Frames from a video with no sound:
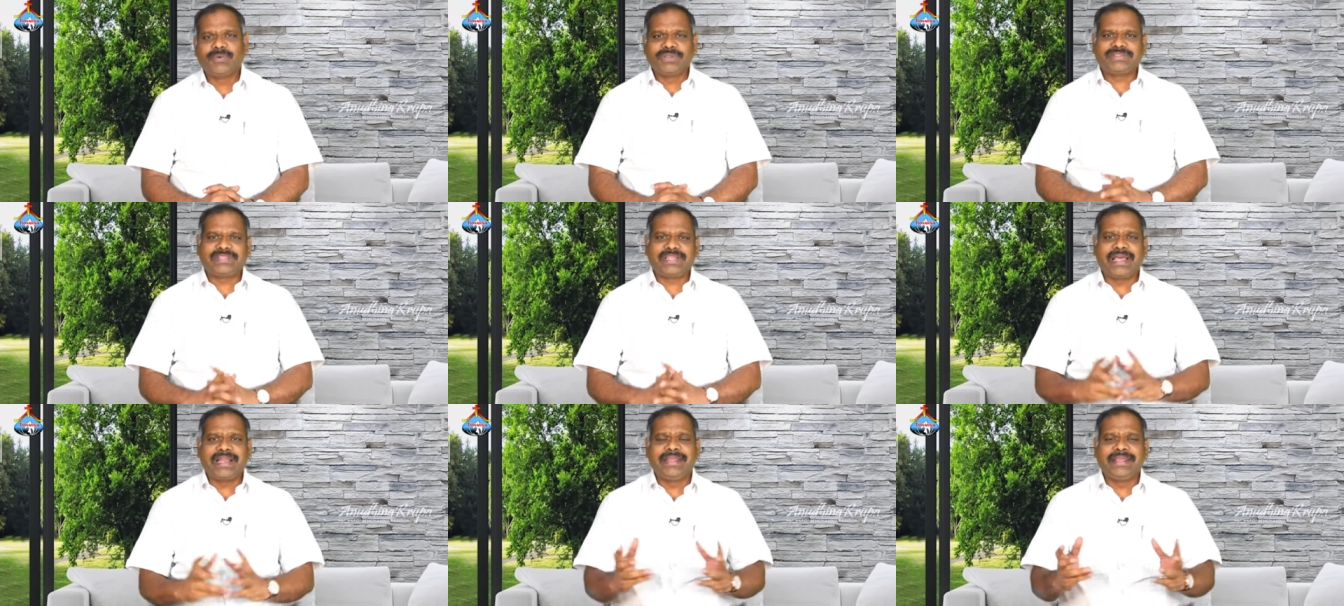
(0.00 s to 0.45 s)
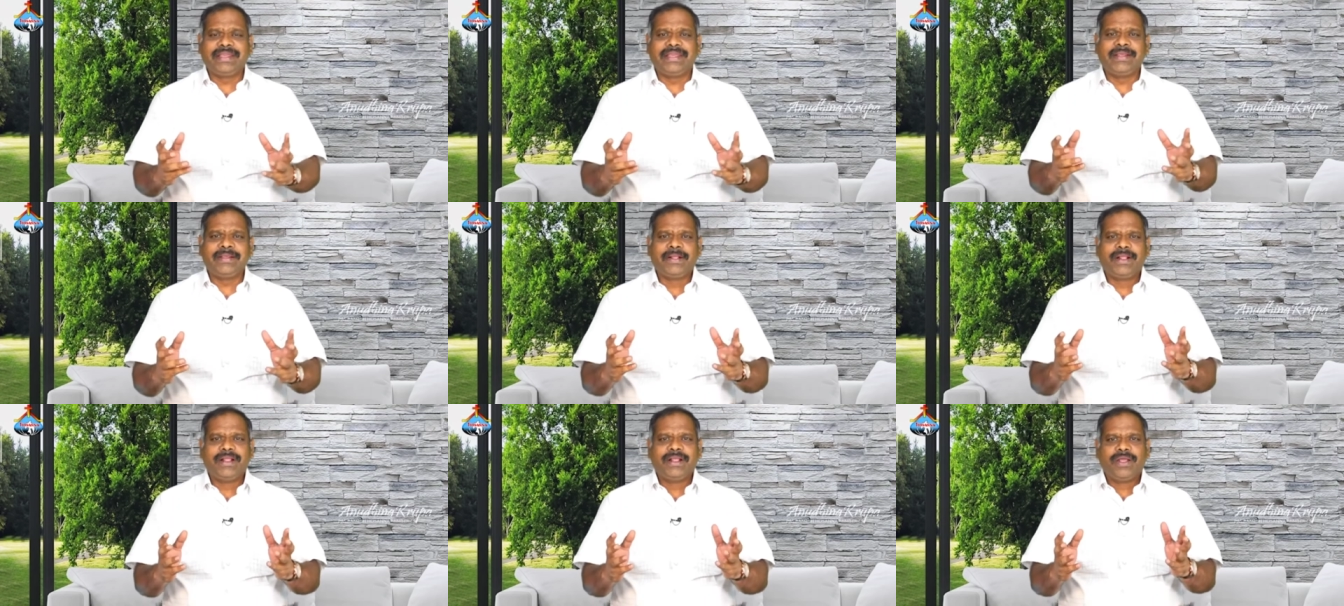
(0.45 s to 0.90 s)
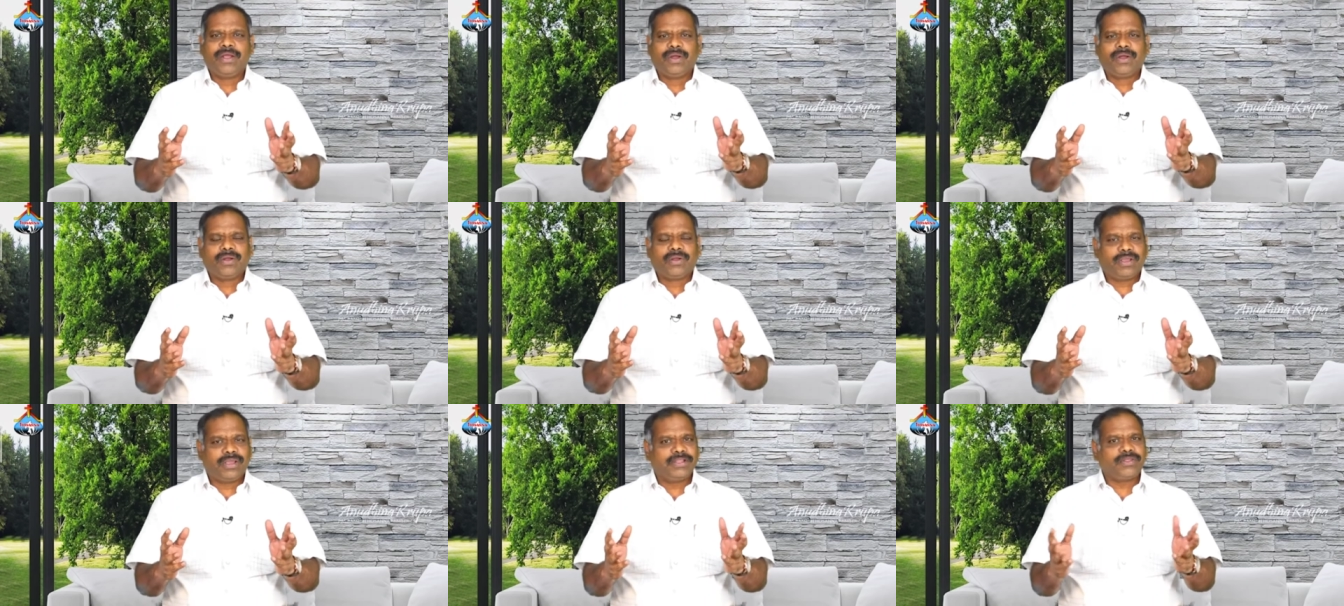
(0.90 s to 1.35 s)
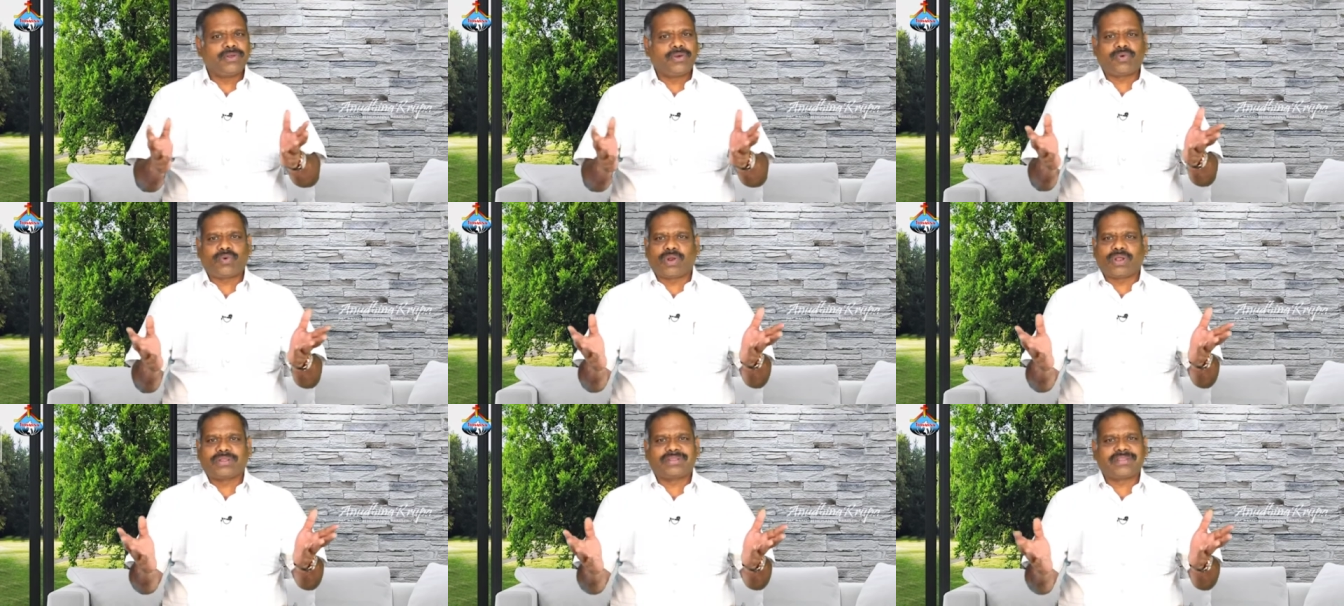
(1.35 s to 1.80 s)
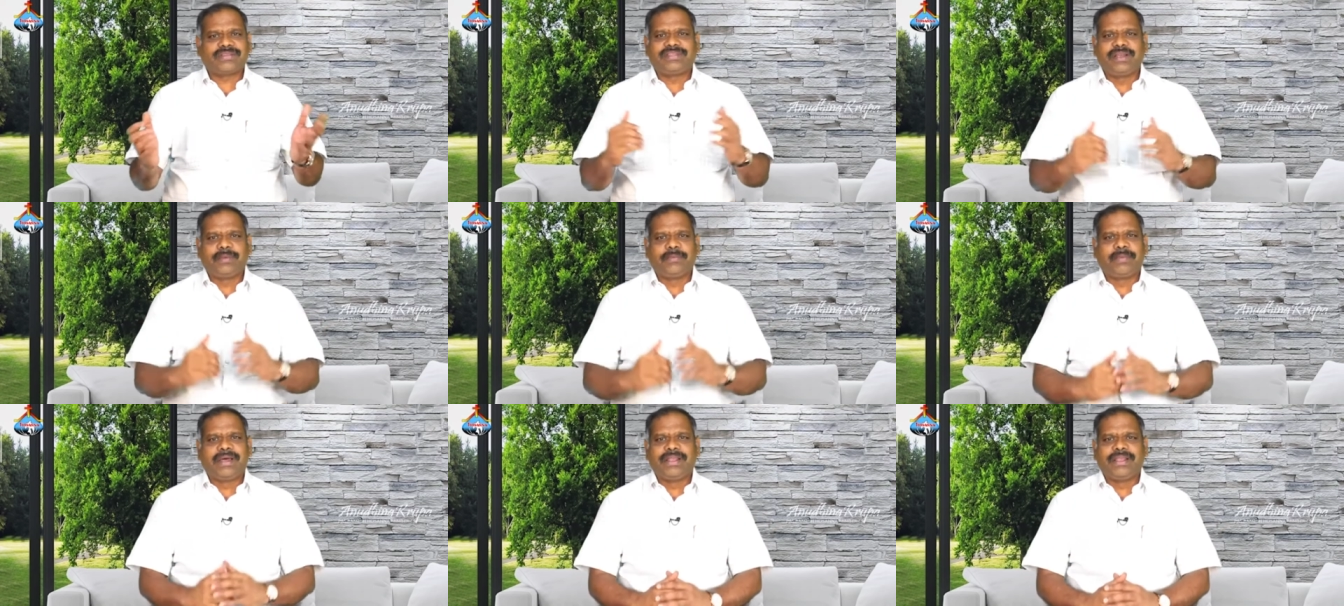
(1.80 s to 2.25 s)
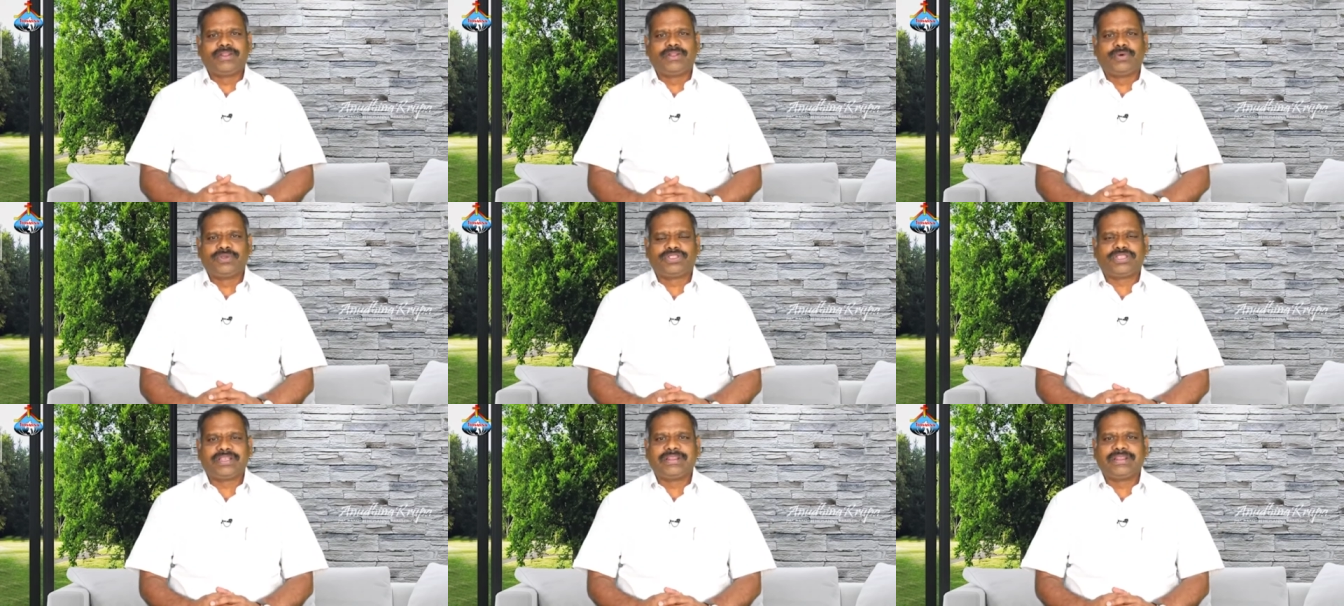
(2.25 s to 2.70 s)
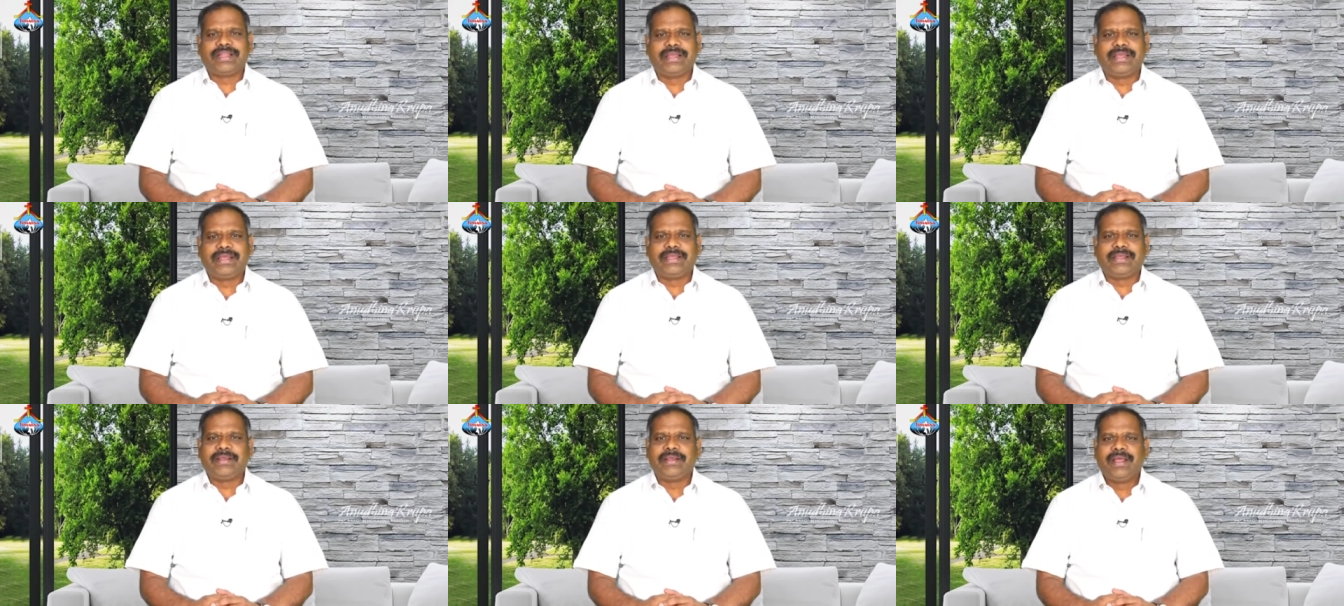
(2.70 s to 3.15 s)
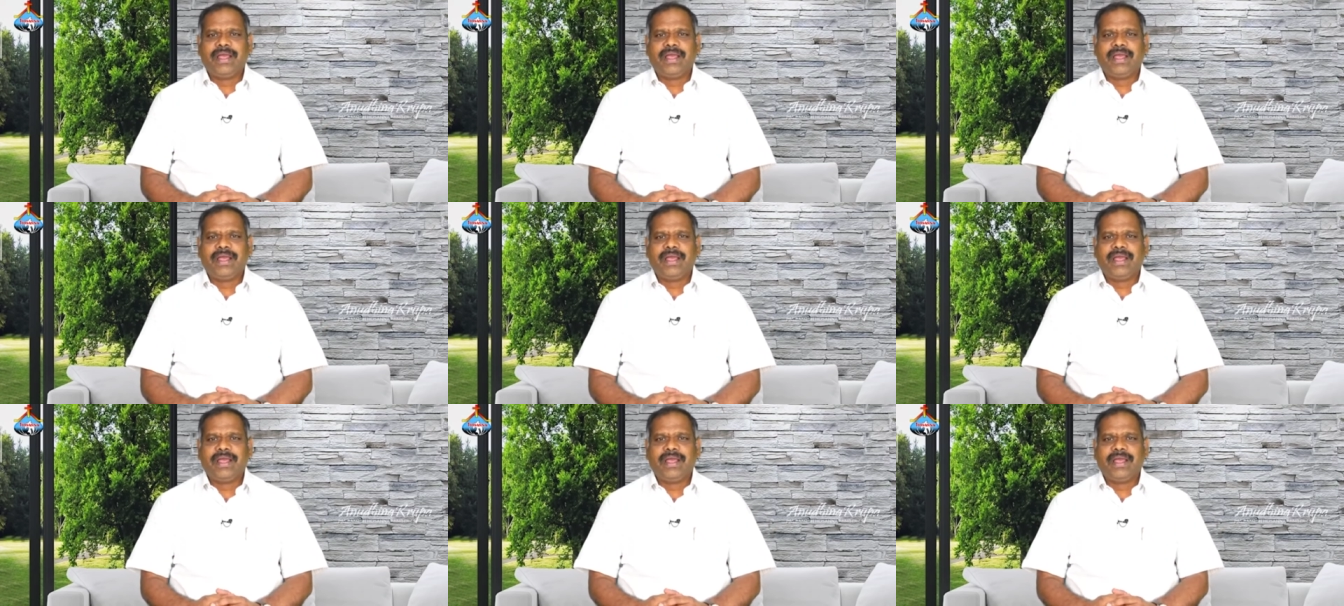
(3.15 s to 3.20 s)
ఒకసారి ఏదో క్రొత్త సినిమా ఏదో వచ్చిందని